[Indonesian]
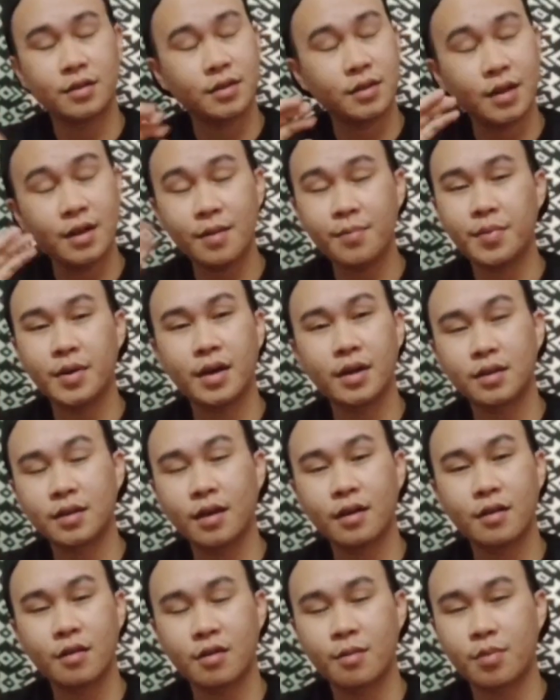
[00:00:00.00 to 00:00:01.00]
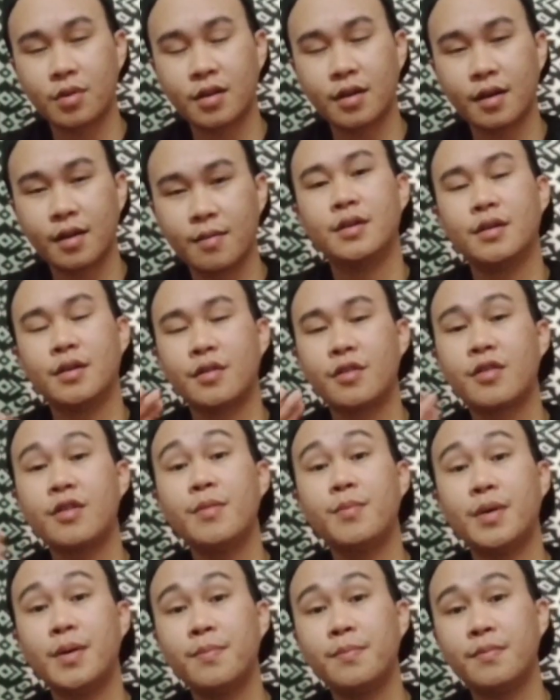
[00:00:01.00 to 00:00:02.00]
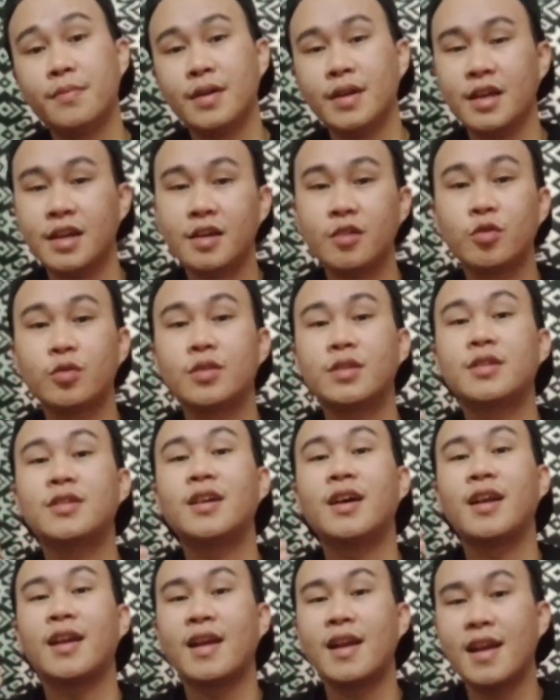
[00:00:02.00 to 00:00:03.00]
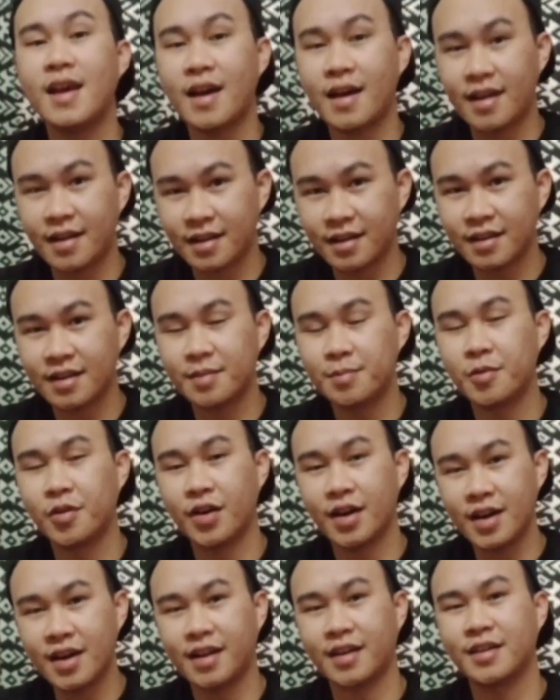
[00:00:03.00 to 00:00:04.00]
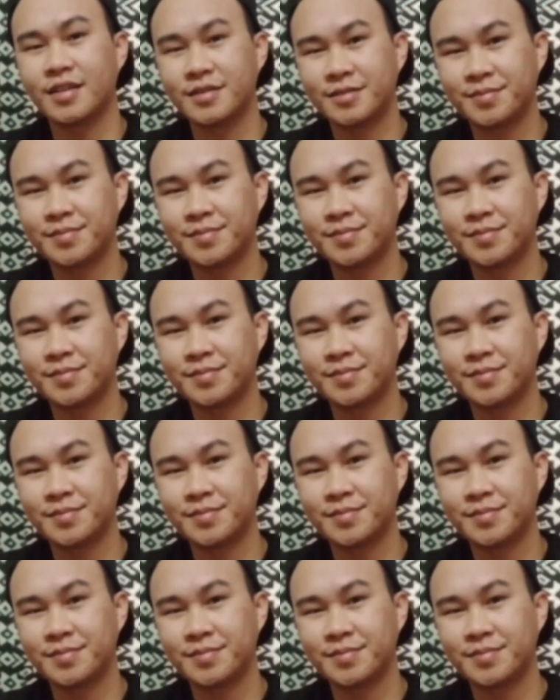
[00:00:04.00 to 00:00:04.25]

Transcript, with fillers: Tidak payah tekan subscribe, sebab ikut kerelahan kamu. Ah,